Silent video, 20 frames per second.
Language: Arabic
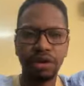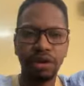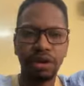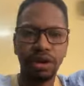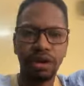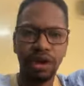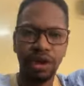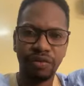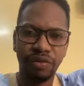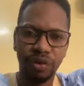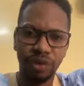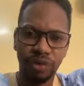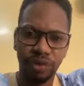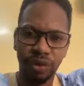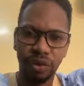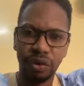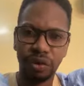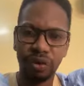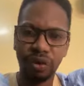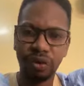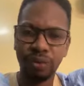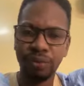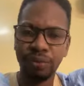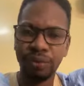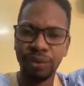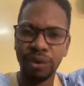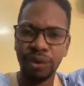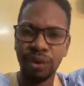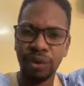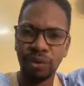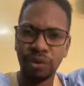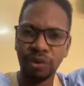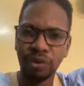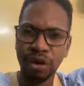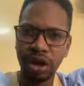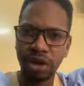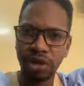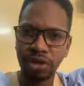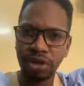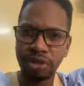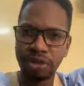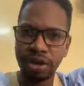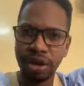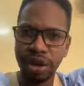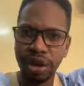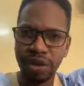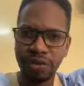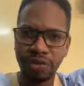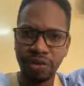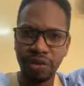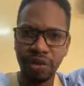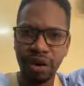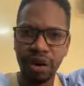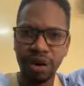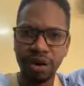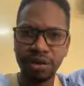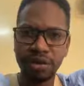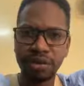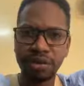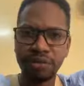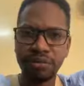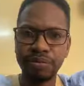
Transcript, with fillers: آه، رفع الشكوى وقالوا لي بالحرف الواحد